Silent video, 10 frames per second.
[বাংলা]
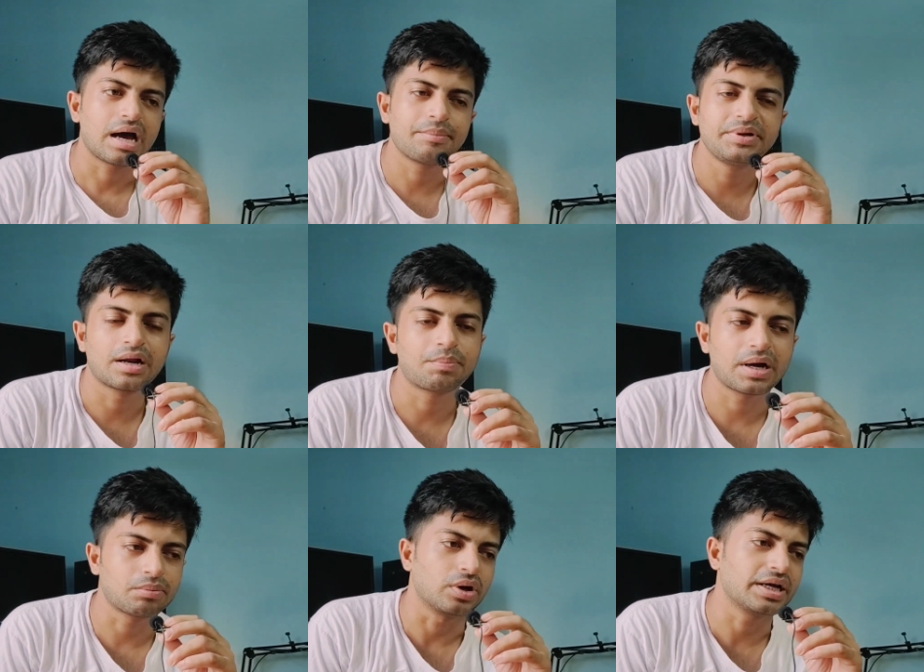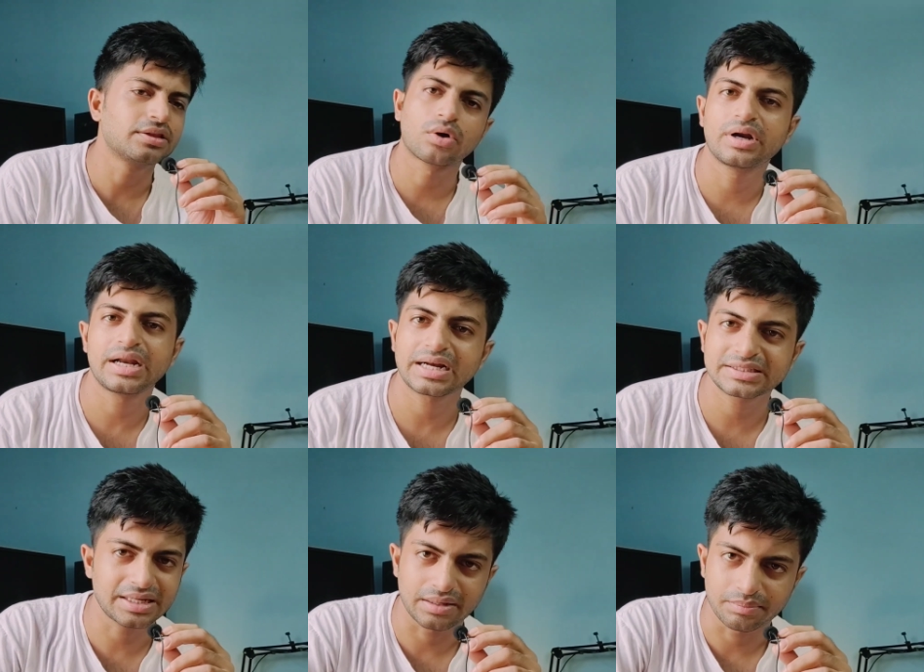আমি আর পারবো না এই ধরনের
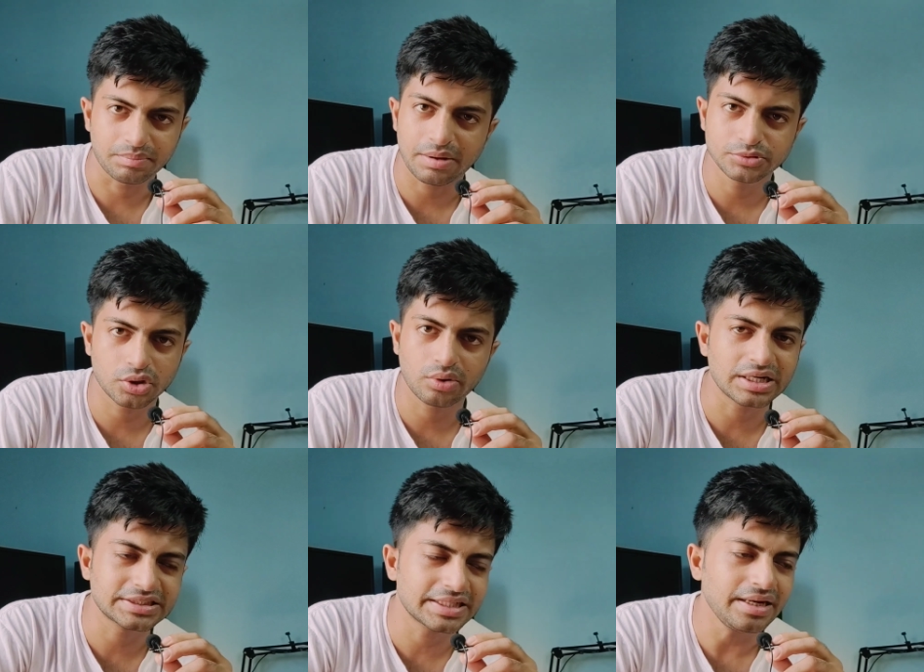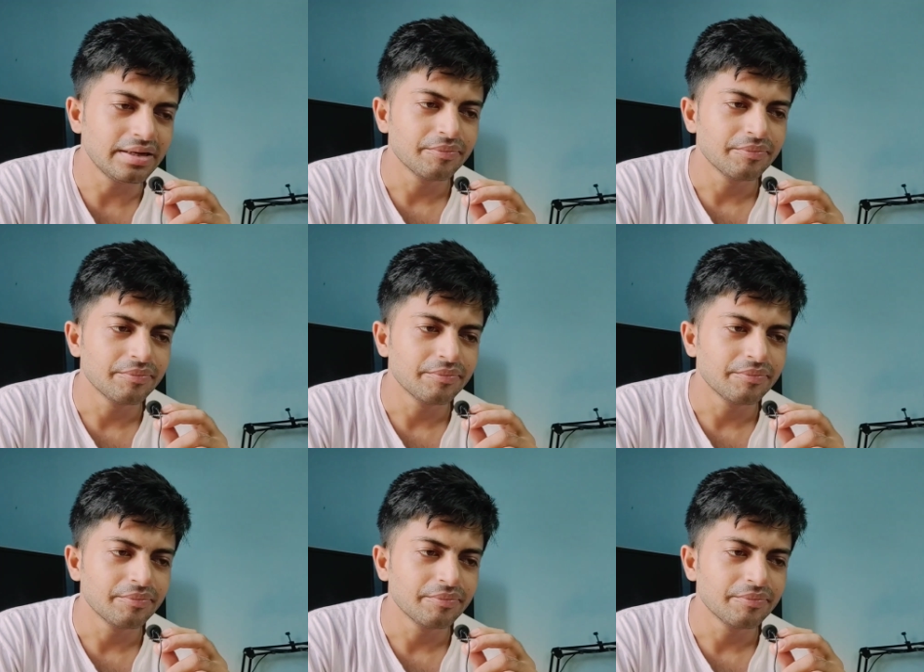একটা ভাব যখন আসে